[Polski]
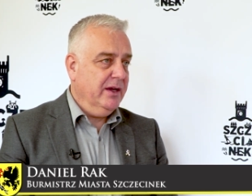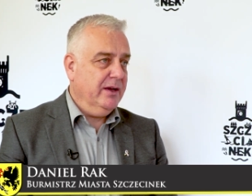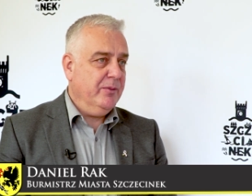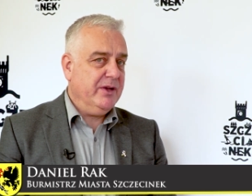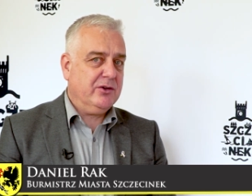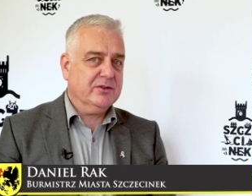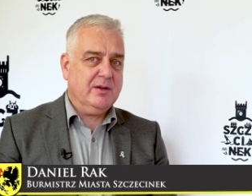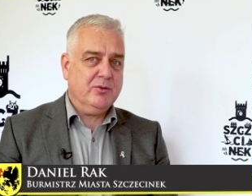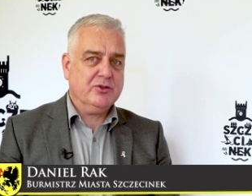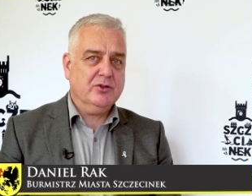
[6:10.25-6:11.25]
E, my jako
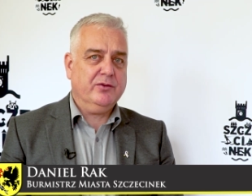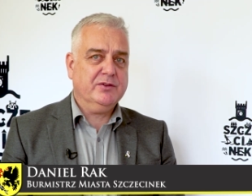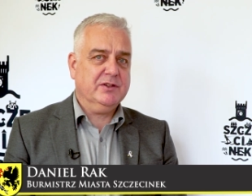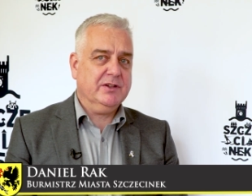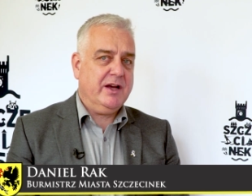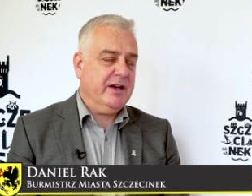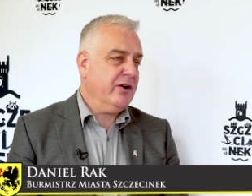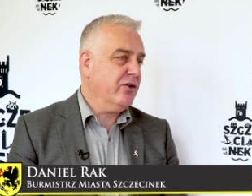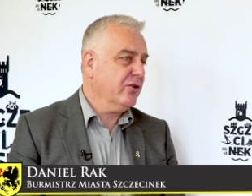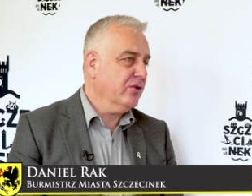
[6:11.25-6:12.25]
samorządowcy, ja
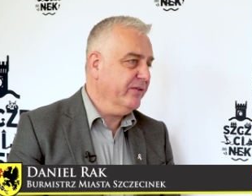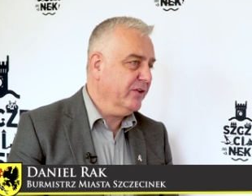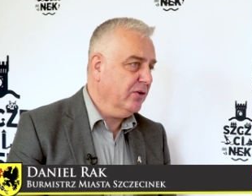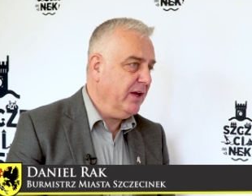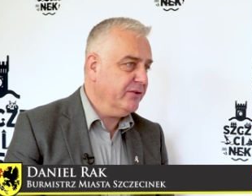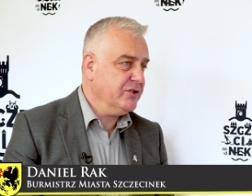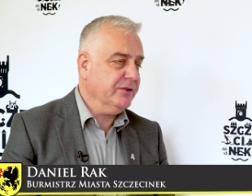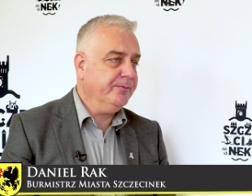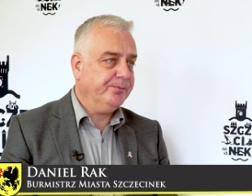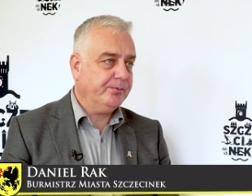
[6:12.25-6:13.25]
jako organ wykonawczy